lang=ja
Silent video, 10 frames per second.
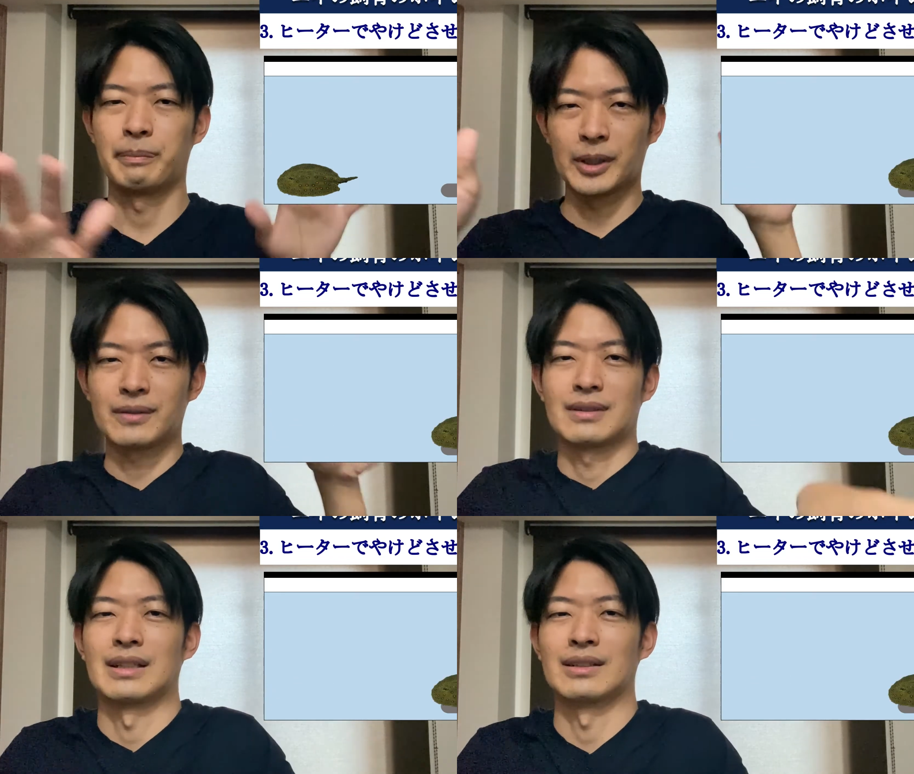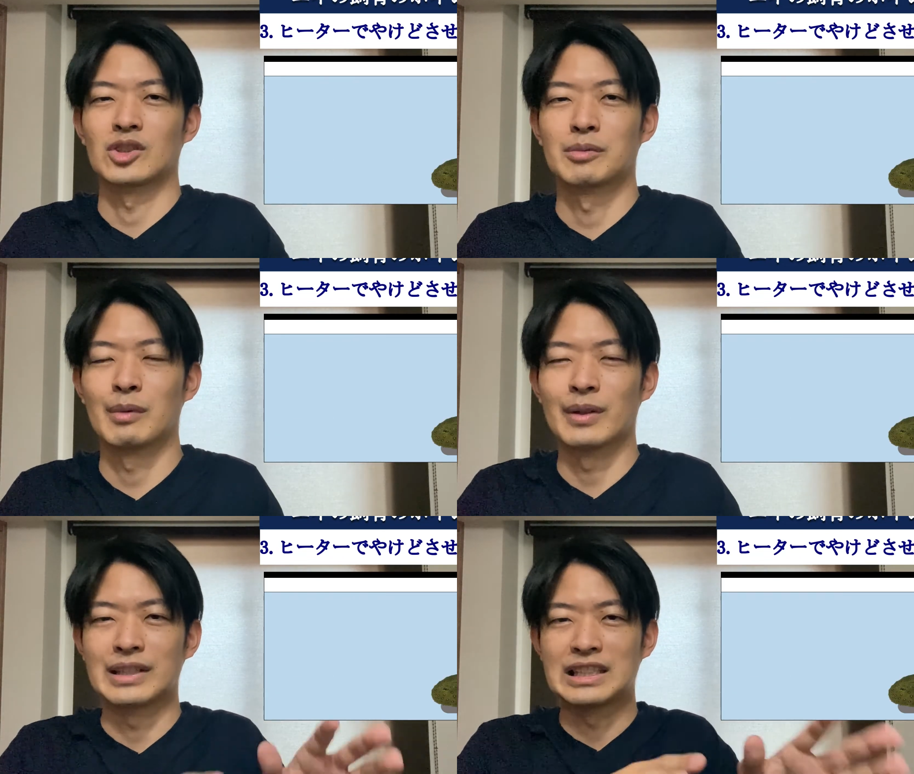プラってその
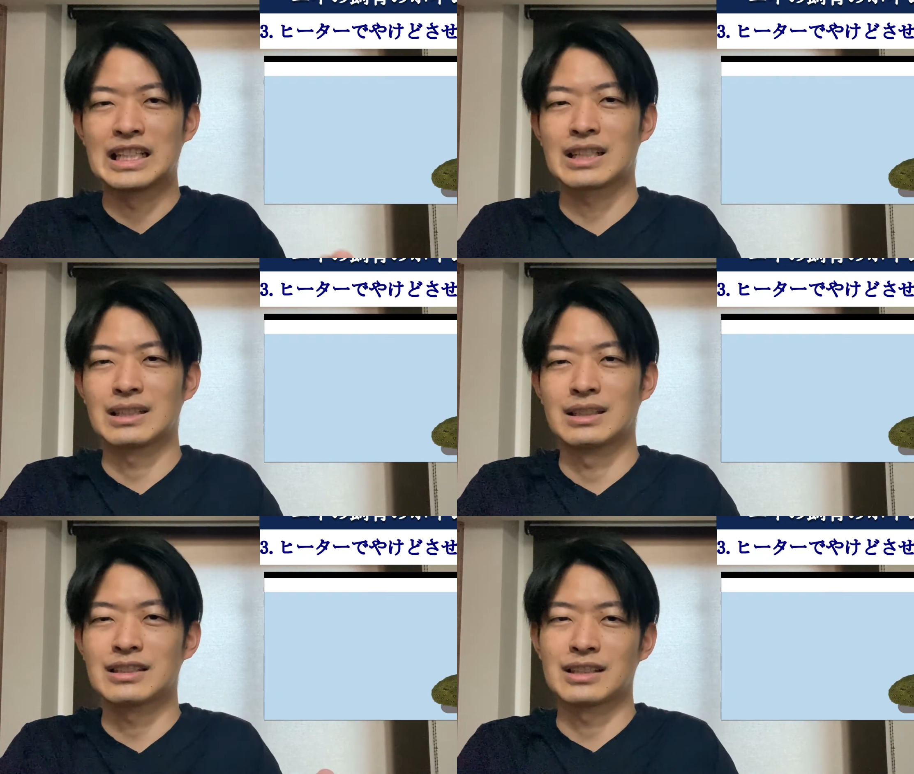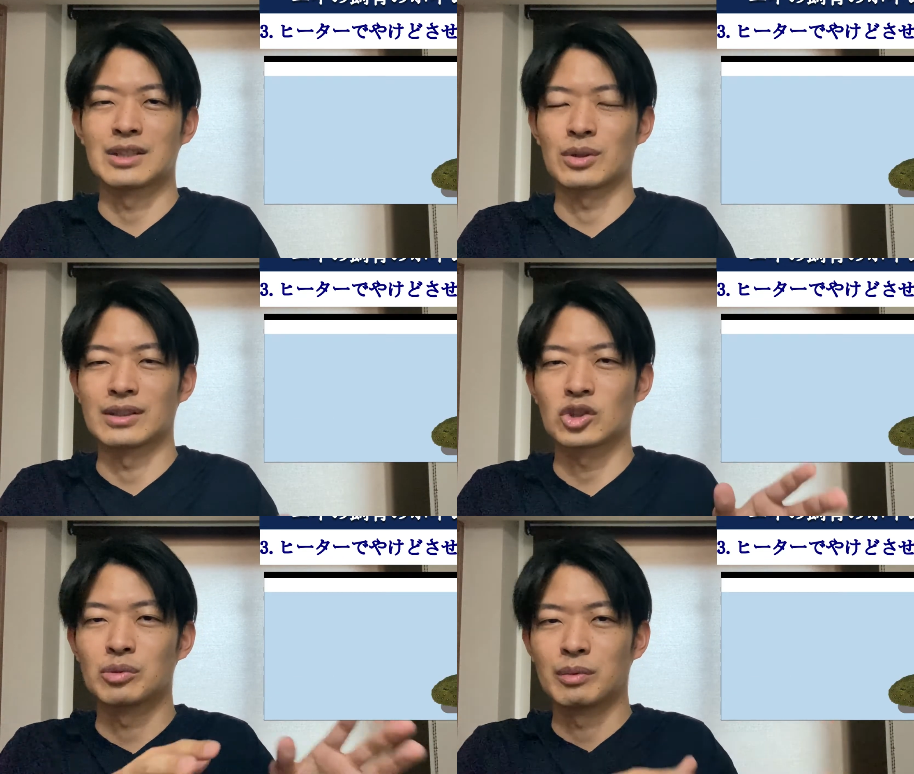まま寝寝てたりと
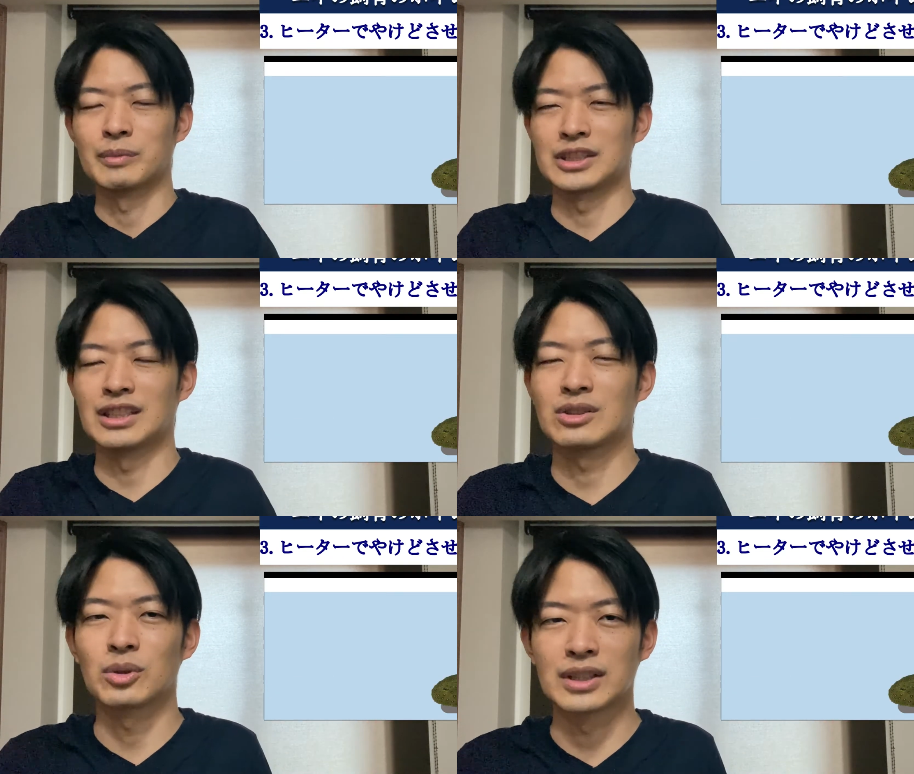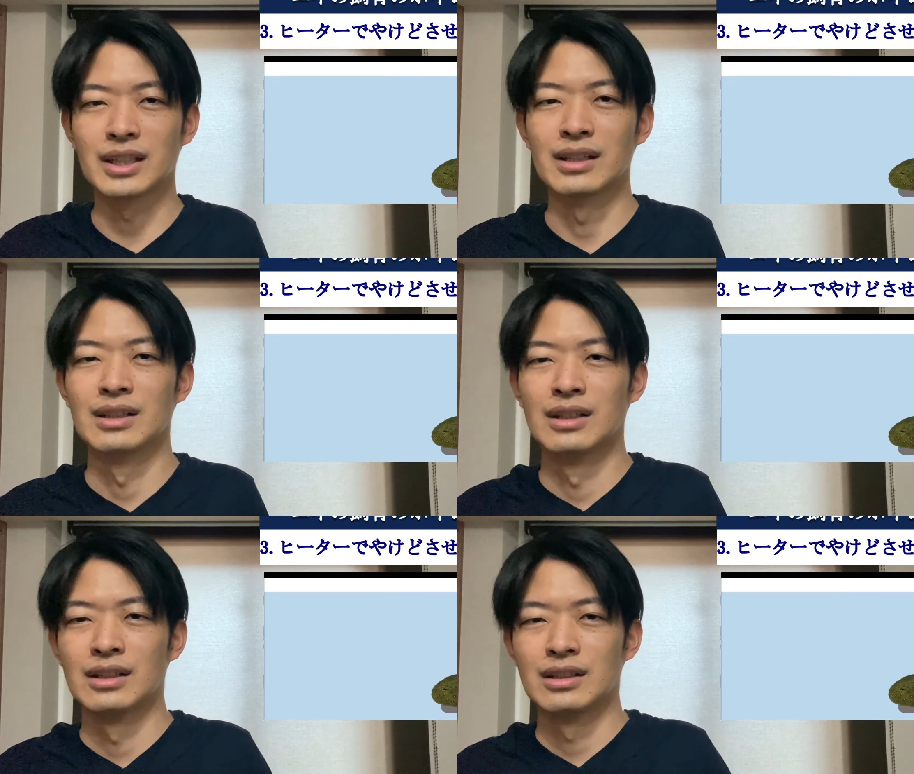か、そのままじっといて、